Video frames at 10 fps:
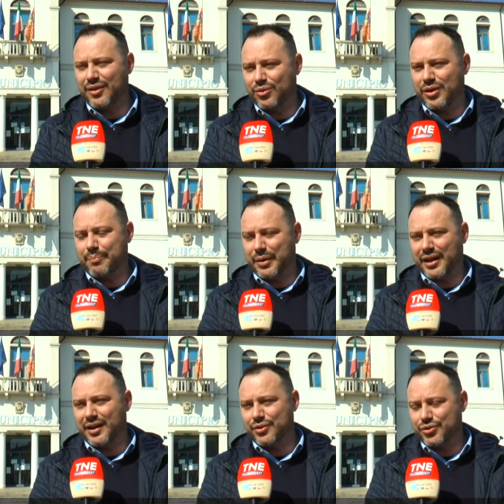ore
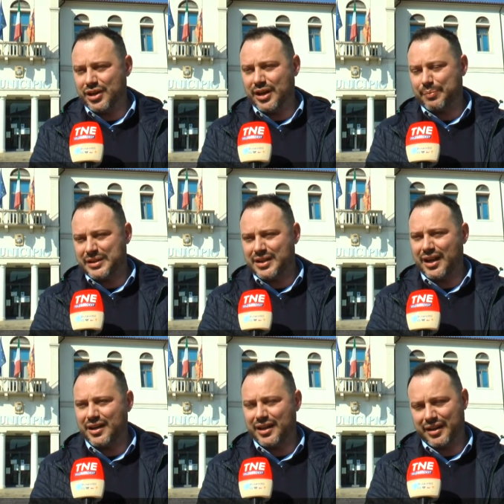per riuscire a
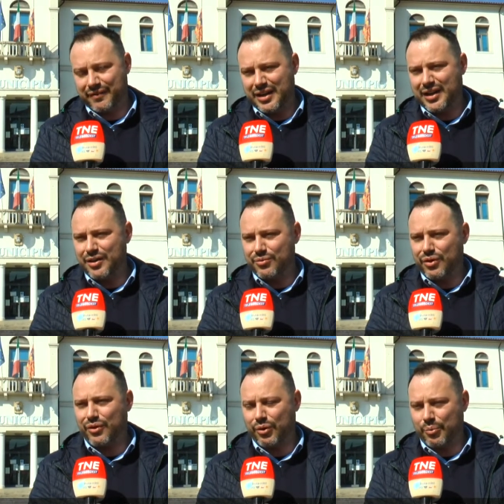passare e venire in
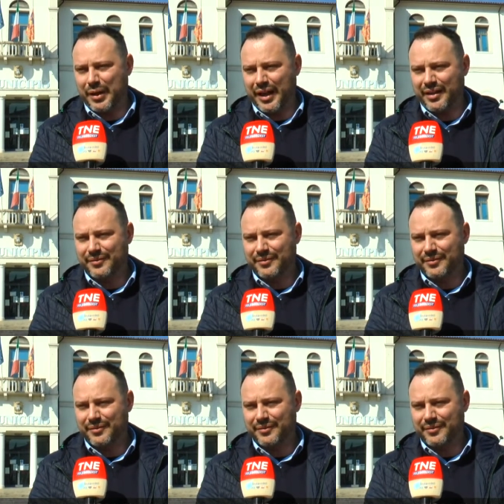Unione Europea.